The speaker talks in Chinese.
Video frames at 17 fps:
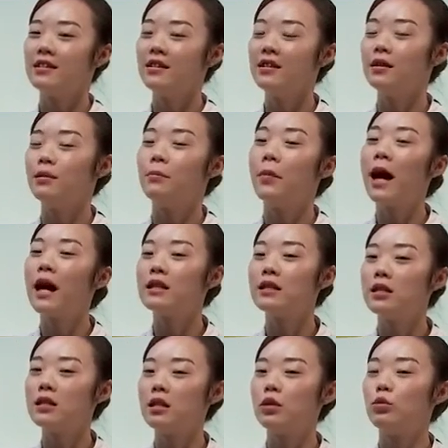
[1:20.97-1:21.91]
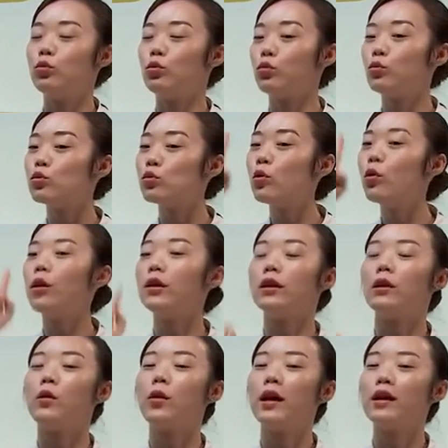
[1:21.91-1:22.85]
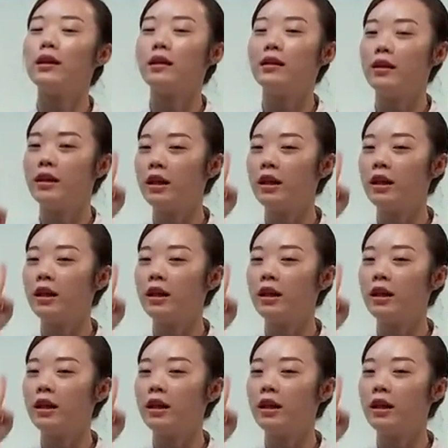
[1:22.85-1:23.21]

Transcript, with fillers: 嗯，怕自己读错的话呢，